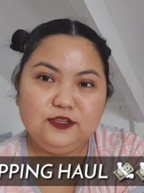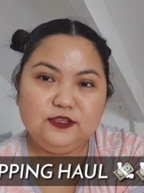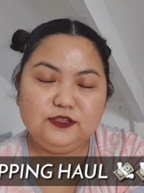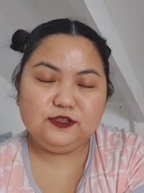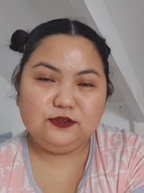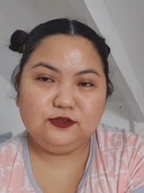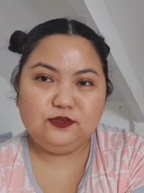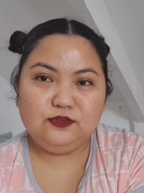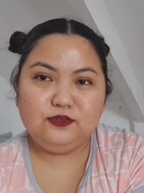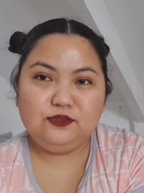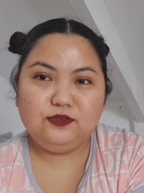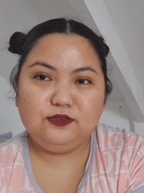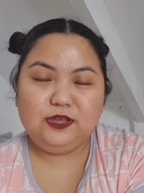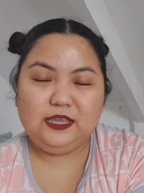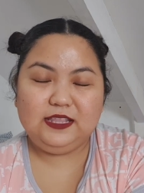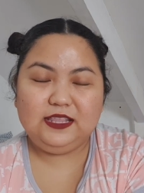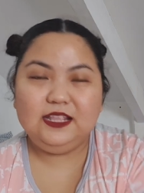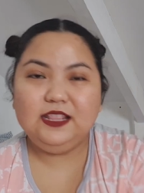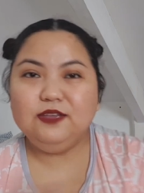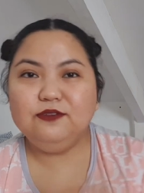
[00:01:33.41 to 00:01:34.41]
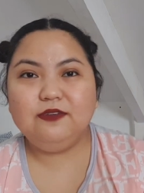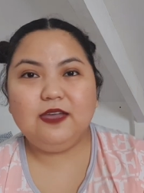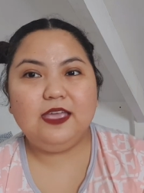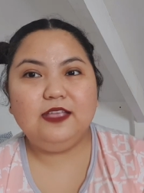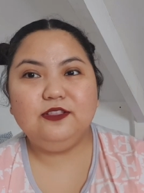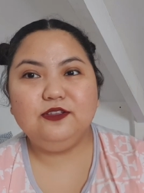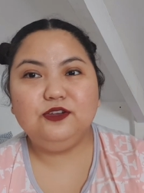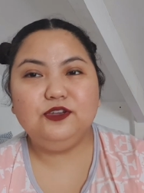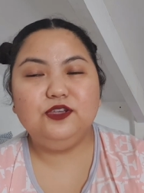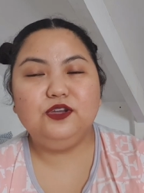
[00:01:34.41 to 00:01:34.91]
So,
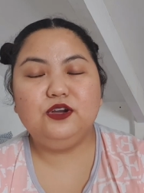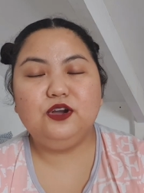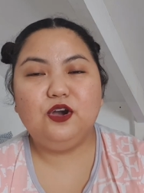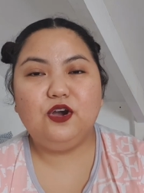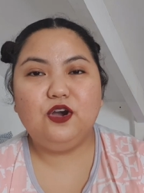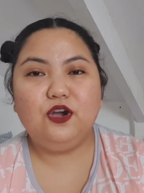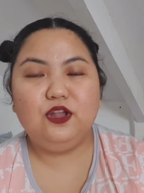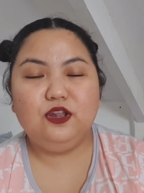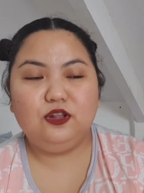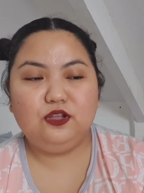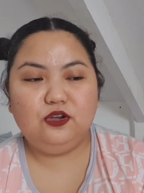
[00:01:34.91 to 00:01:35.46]
i-divide ko yung haul